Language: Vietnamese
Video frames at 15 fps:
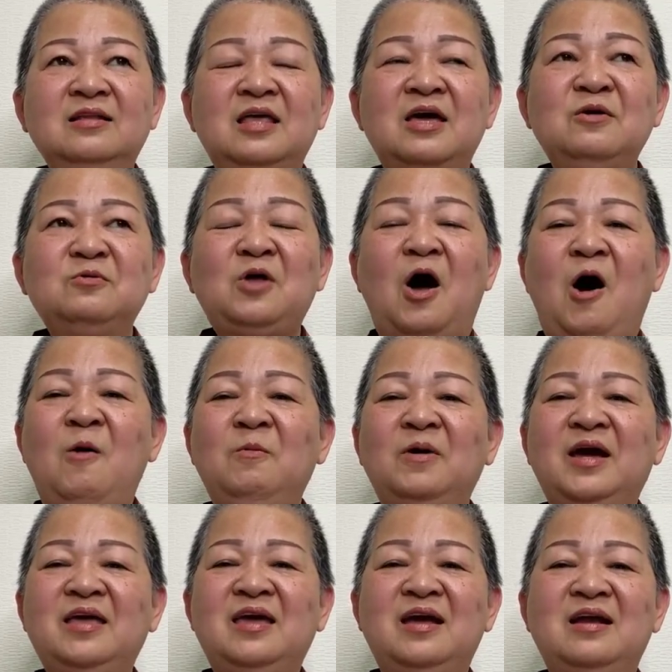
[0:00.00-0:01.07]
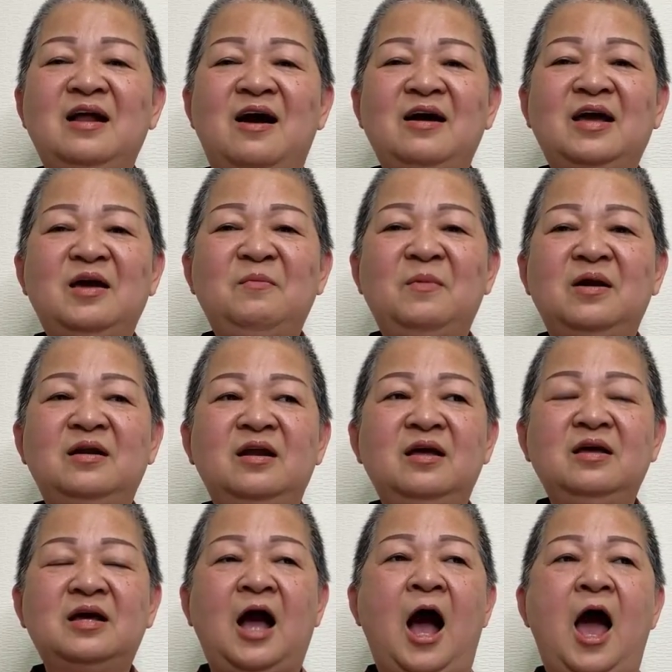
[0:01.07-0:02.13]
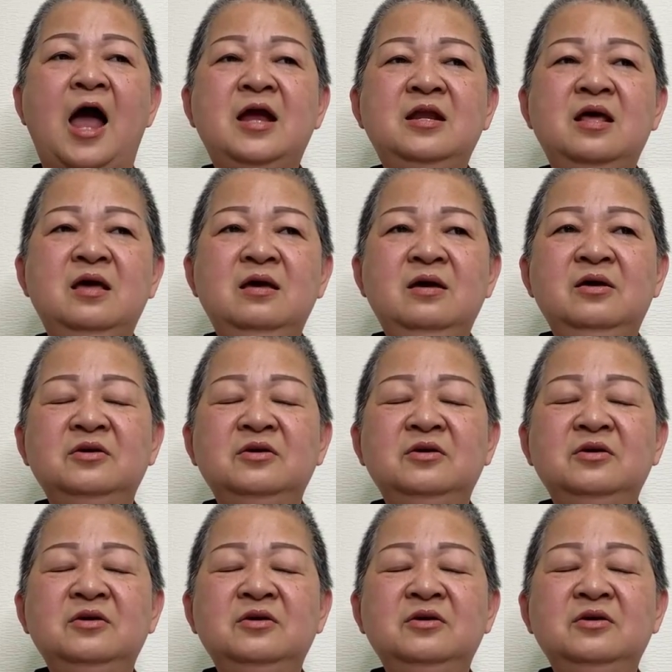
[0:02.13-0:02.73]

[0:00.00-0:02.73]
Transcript: thiếu thốn cái gì đó cái mình nói kệ đi